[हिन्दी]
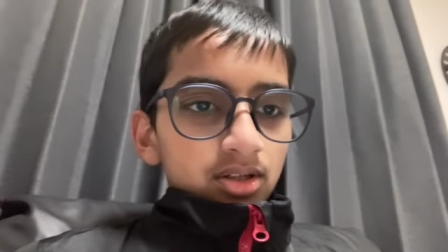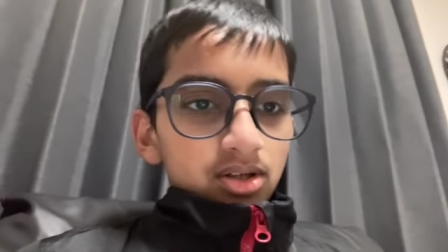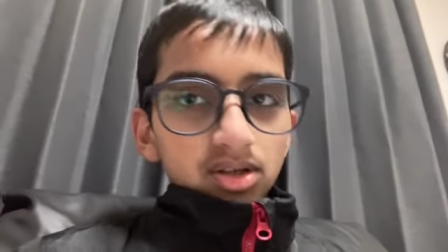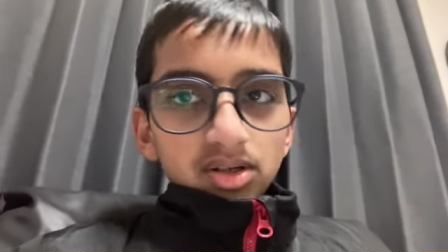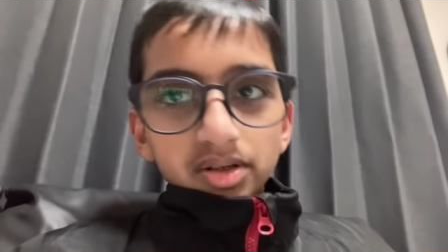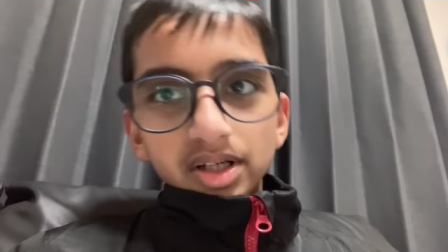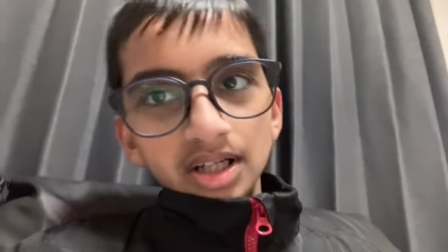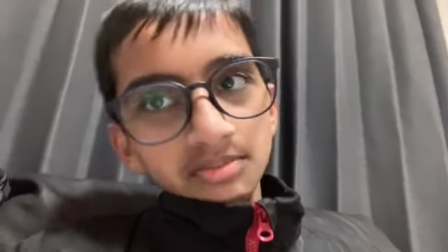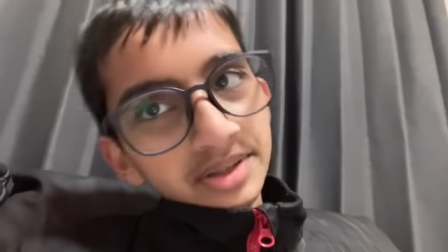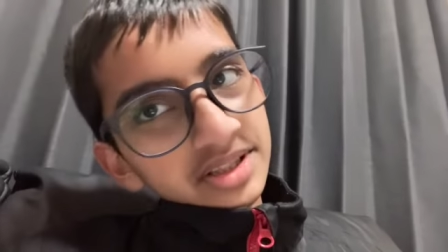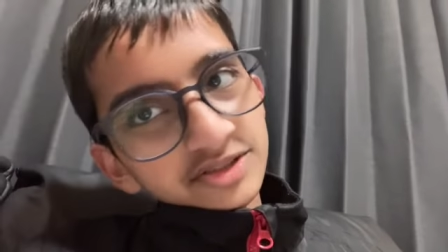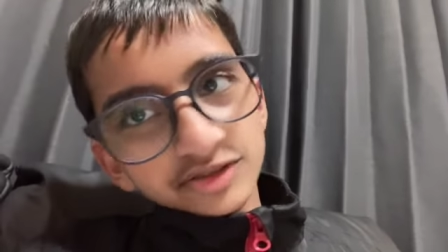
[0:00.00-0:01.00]
और कल
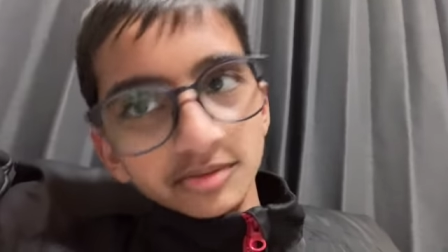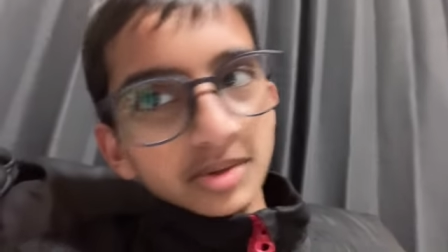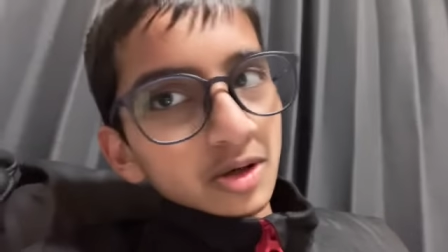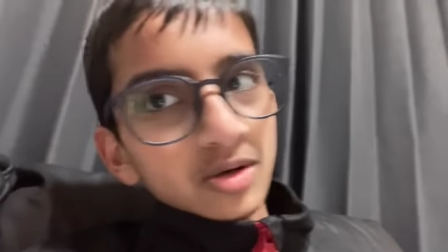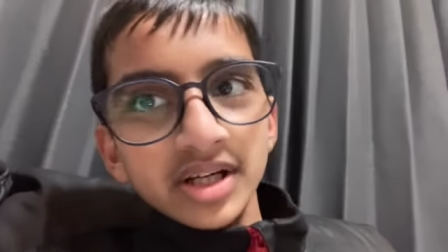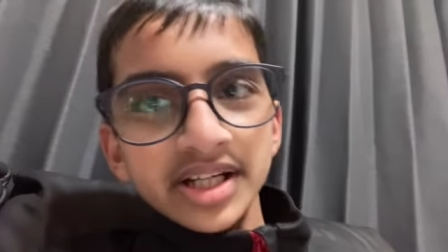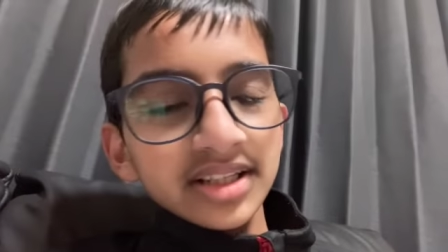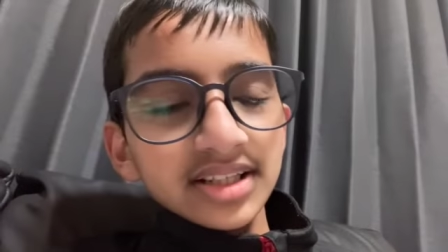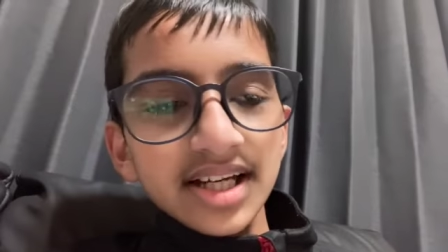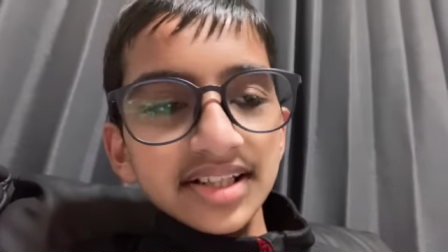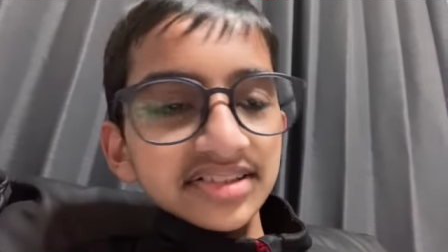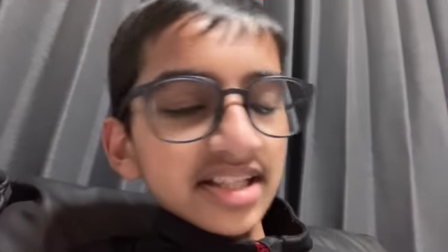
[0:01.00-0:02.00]
मेरे सुबह ऑनलाइन
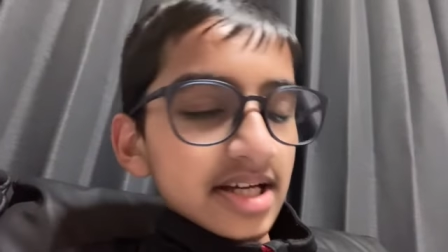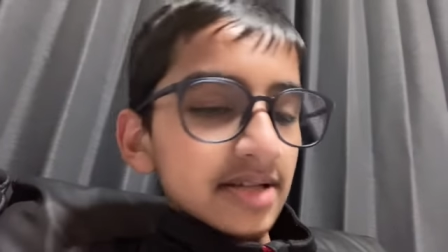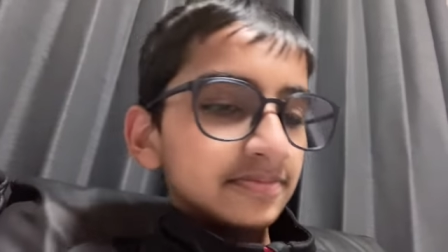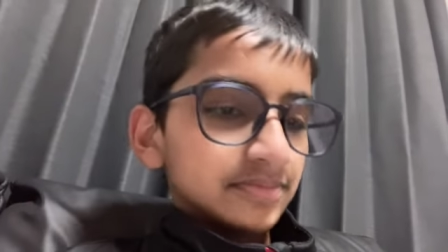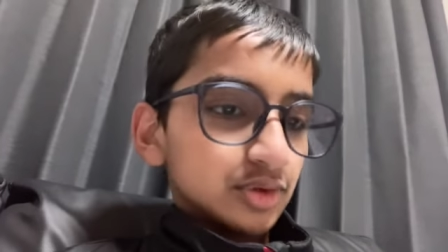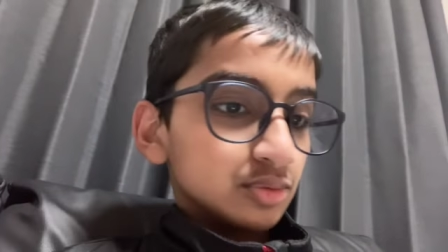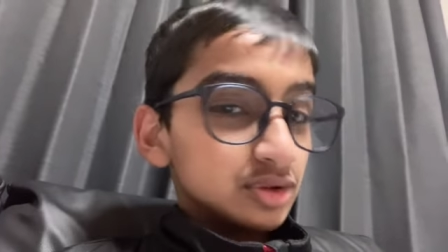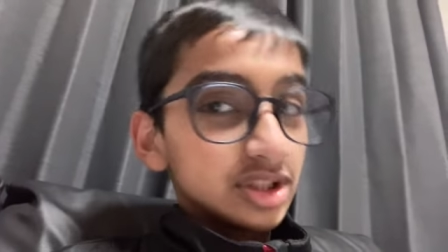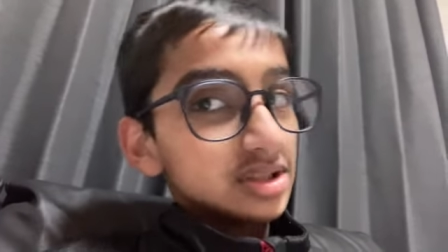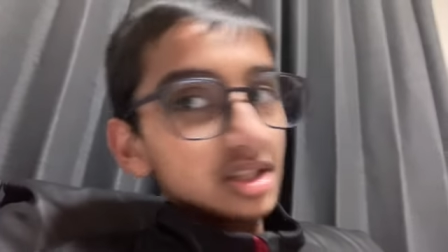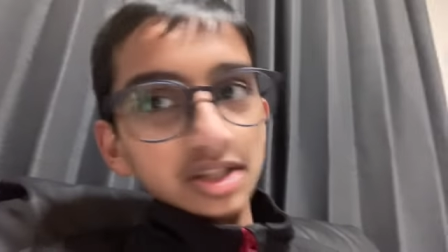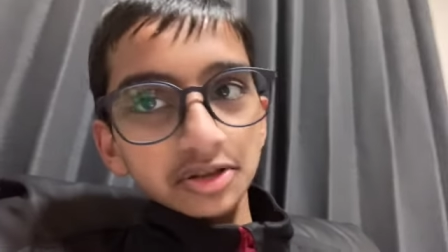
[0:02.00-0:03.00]
क्लास है तो मुझे
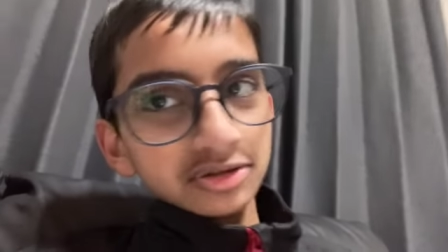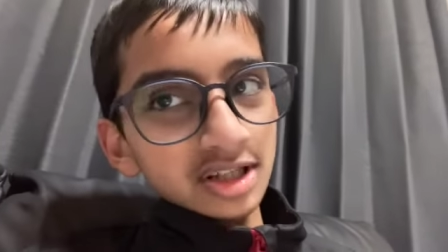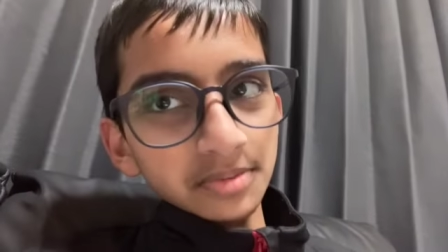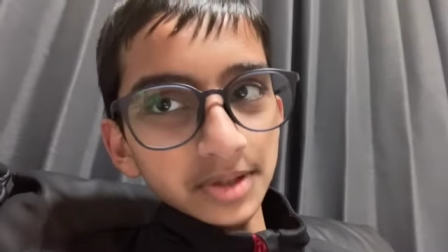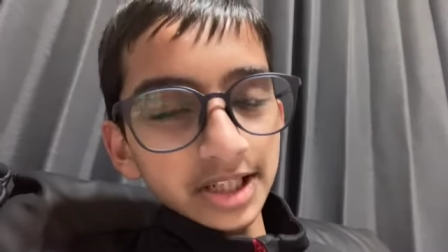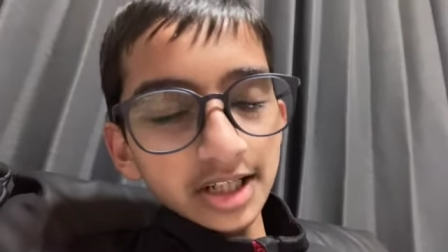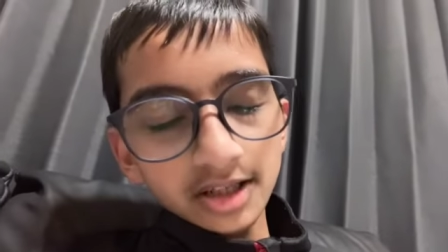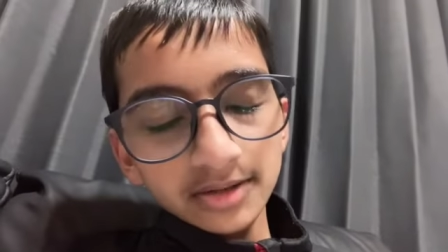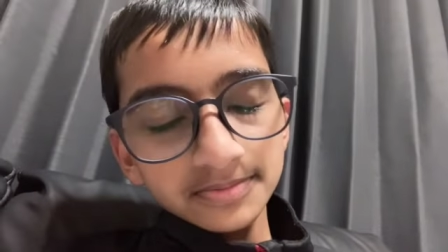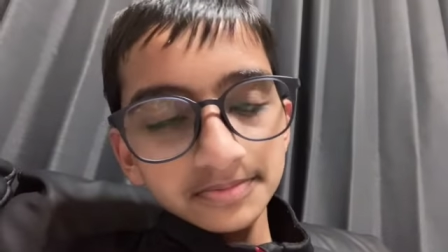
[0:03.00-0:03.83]
जल्दी उठना पड़ेगा